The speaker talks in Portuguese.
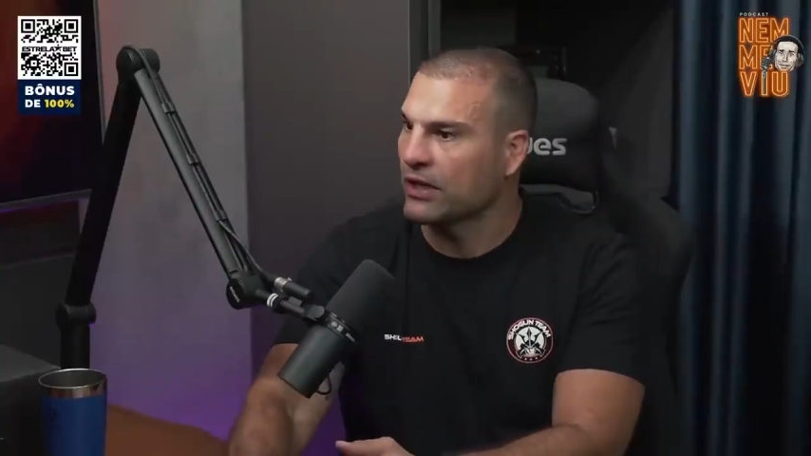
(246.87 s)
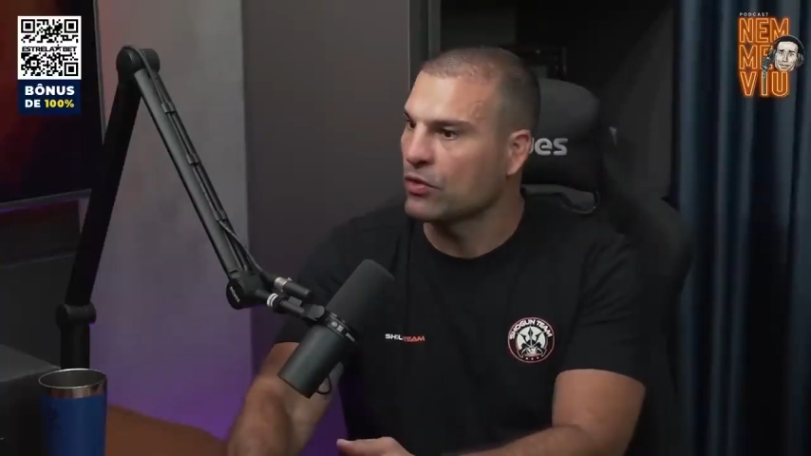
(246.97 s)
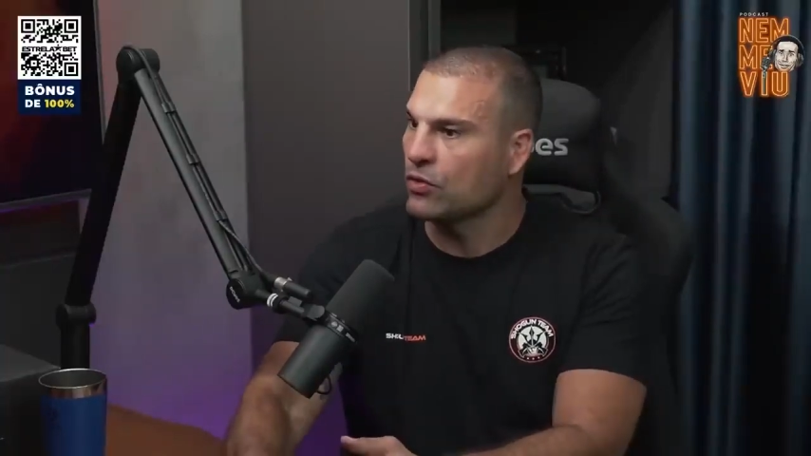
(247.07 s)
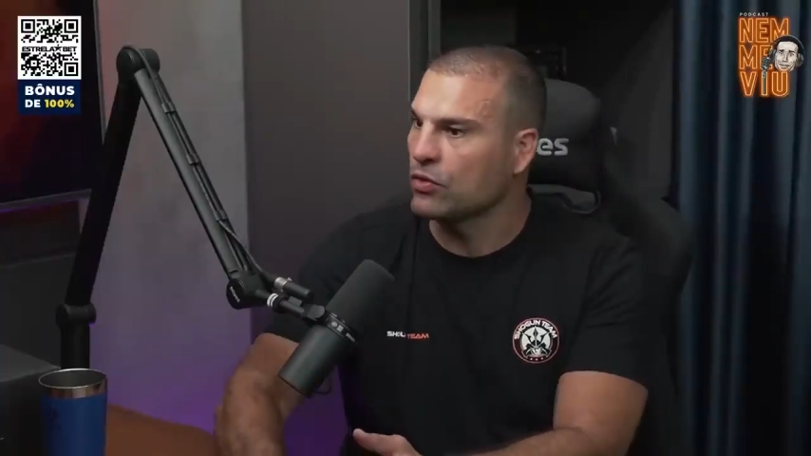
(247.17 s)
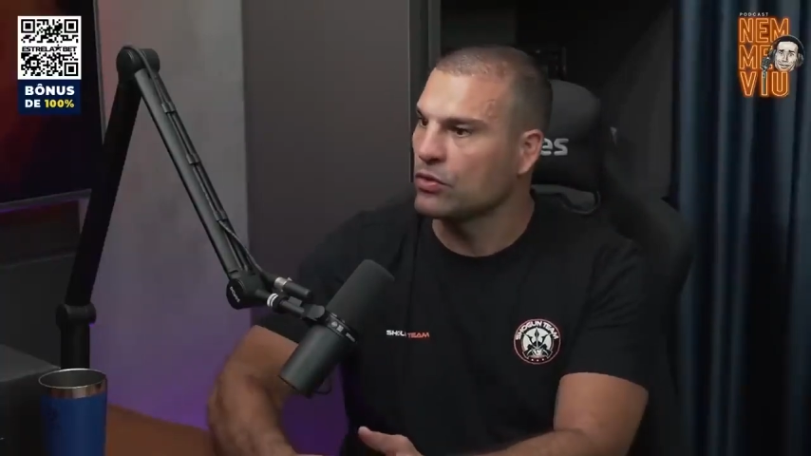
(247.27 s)

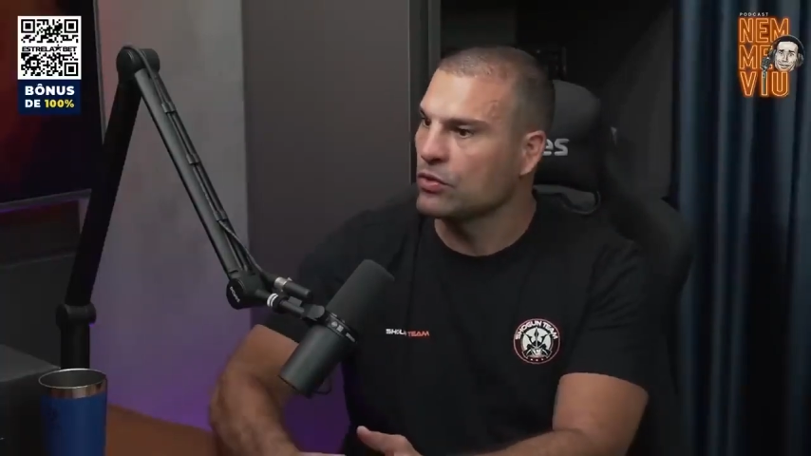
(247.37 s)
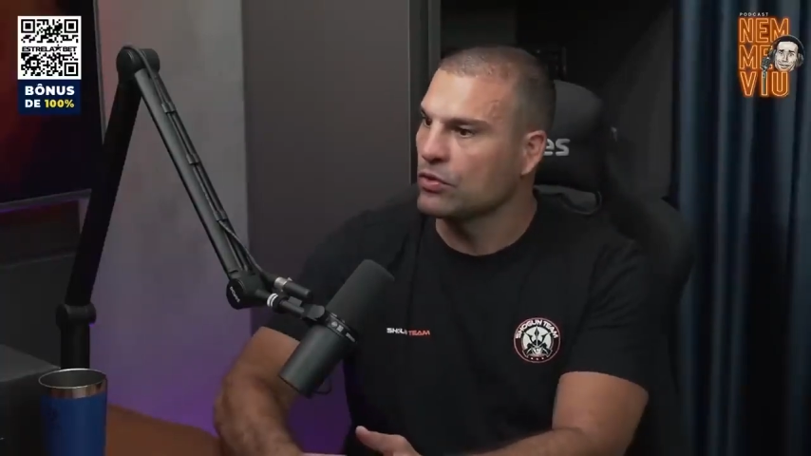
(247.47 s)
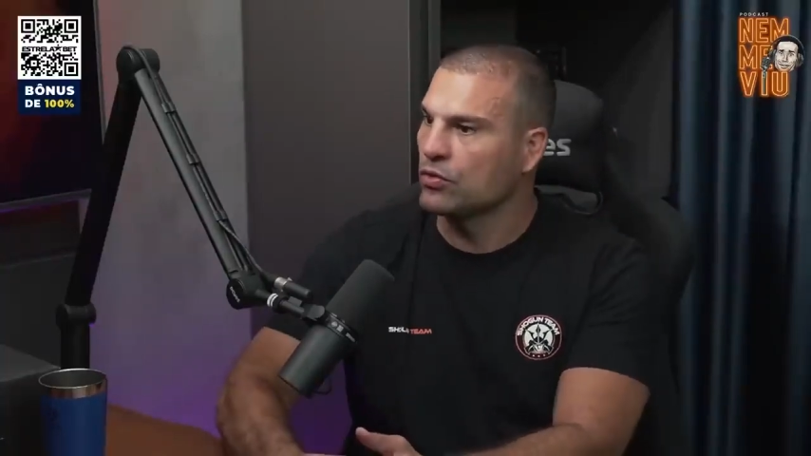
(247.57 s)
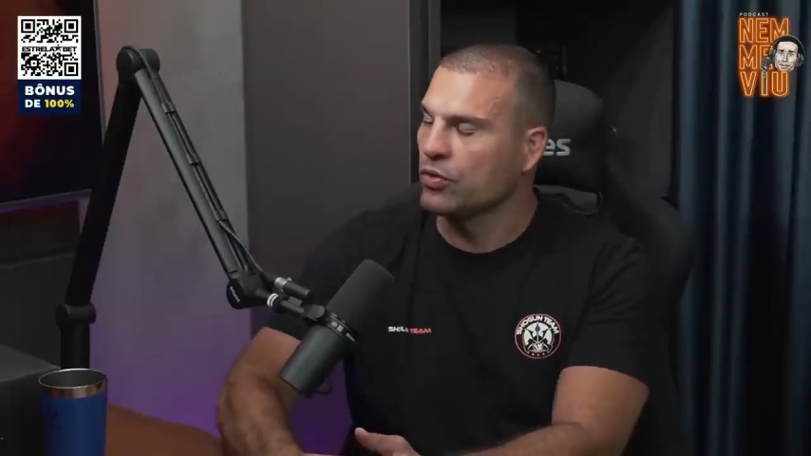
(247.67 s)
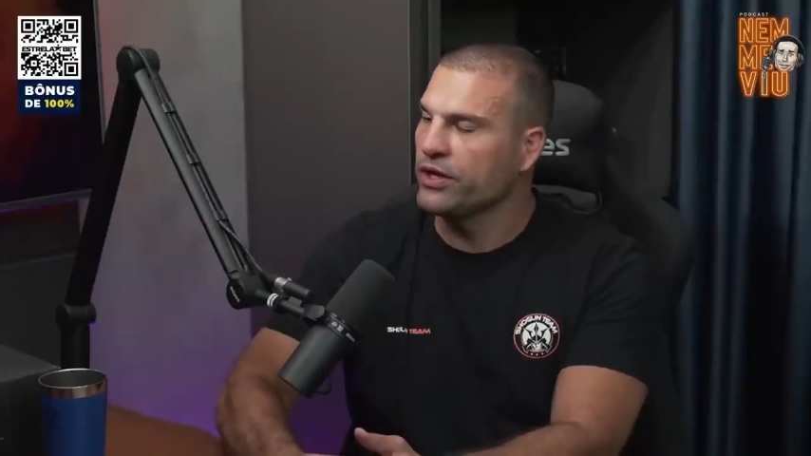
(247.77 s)
no,
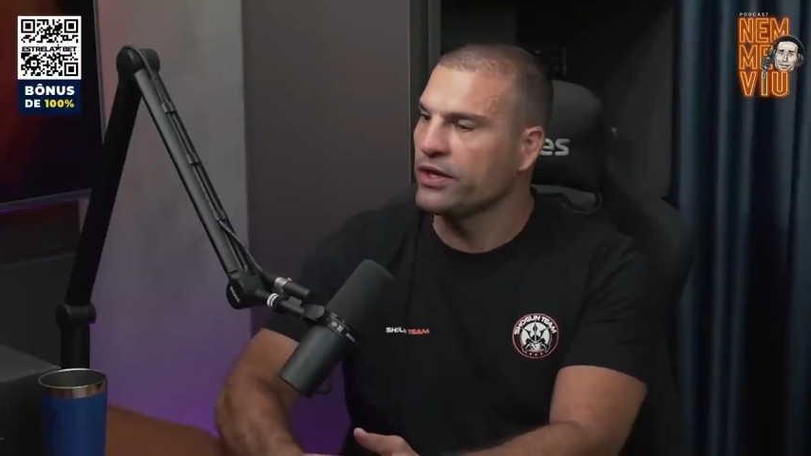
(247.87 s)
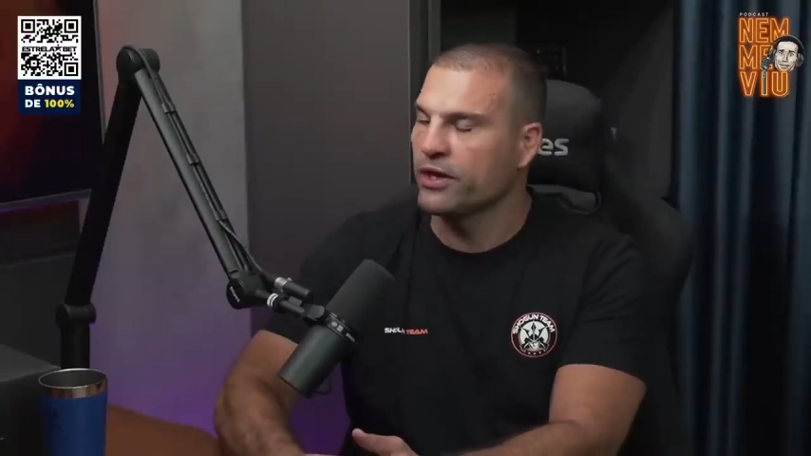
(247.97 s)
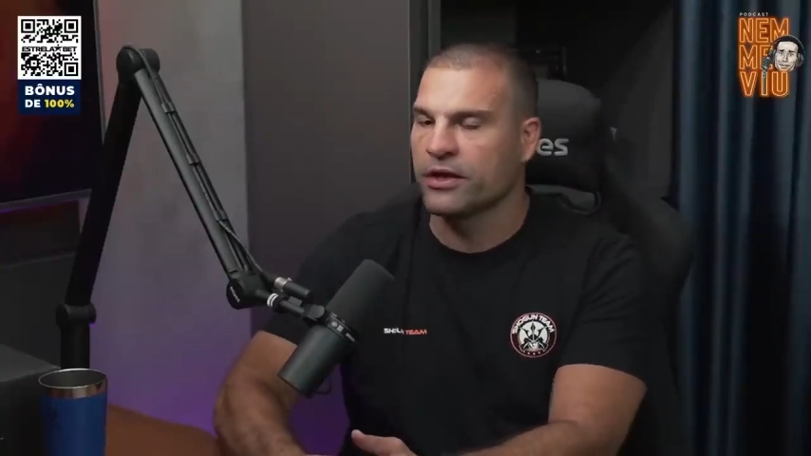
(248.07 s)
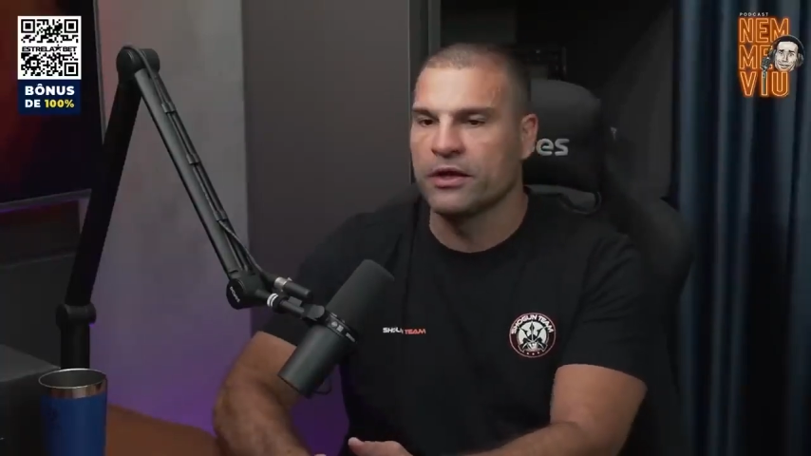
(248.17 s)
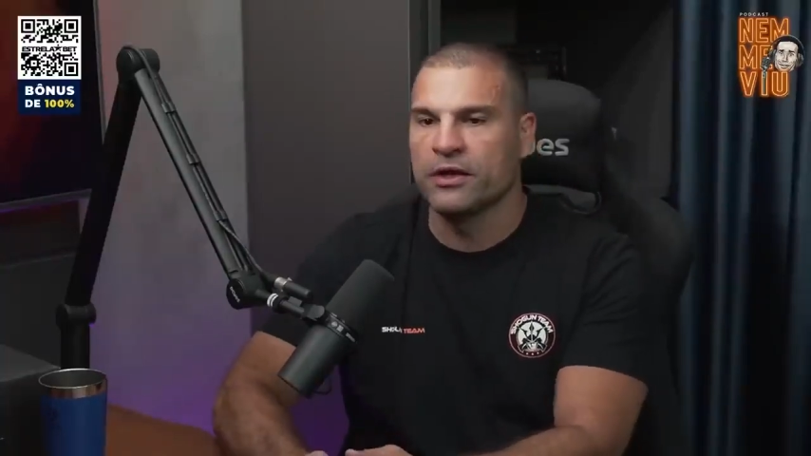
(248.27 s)
no ringue.